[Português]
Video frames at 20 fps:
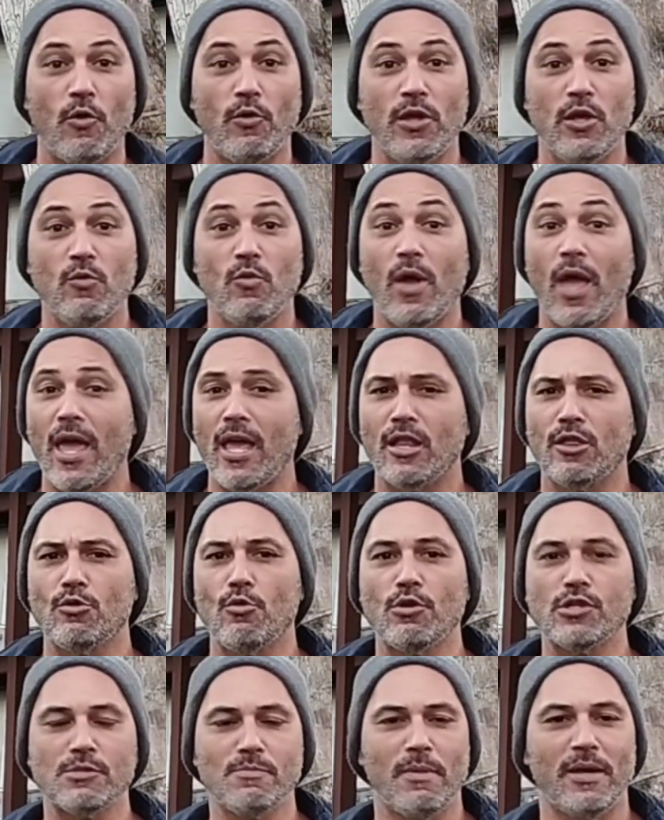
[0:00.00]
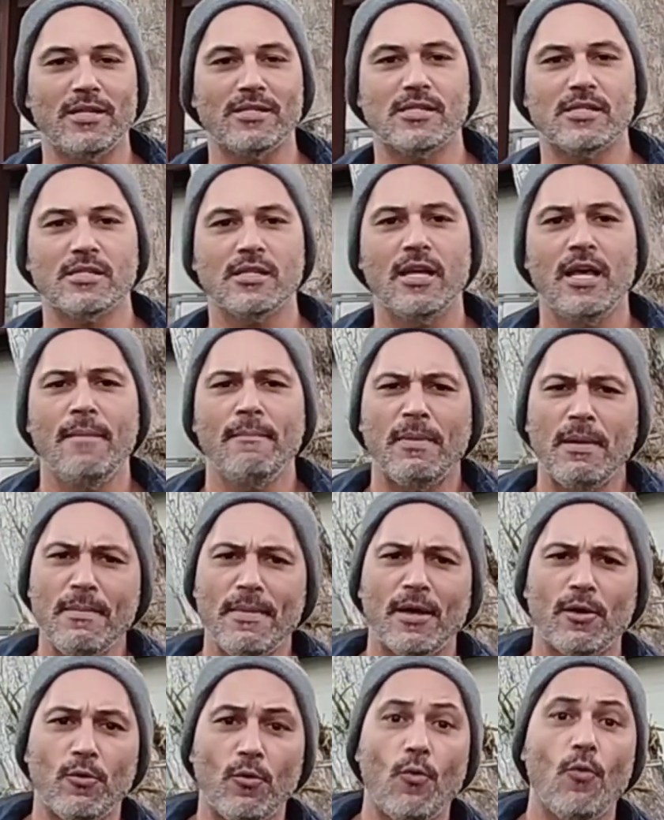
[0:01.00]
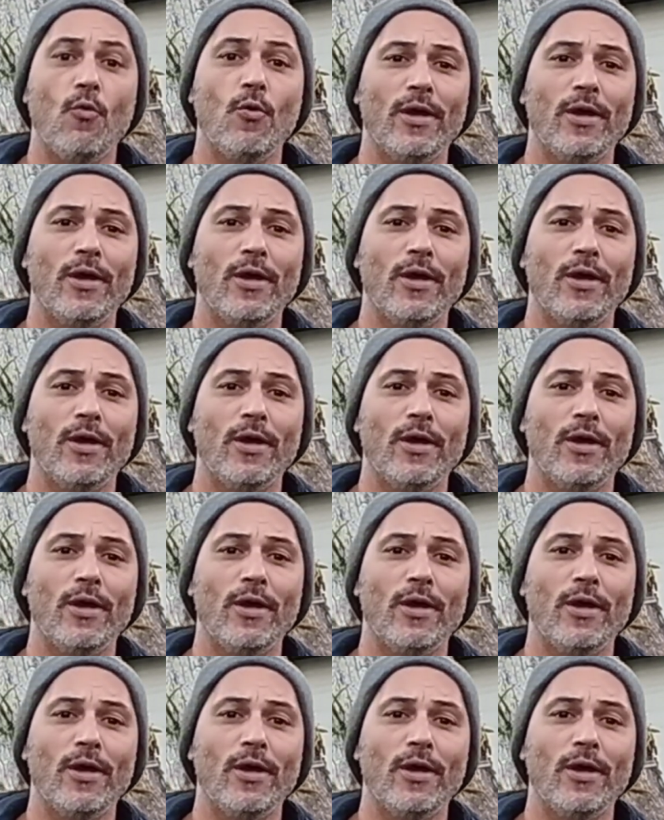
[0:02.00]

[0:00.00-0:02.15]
do El Ninho em dois meses. Primeiro,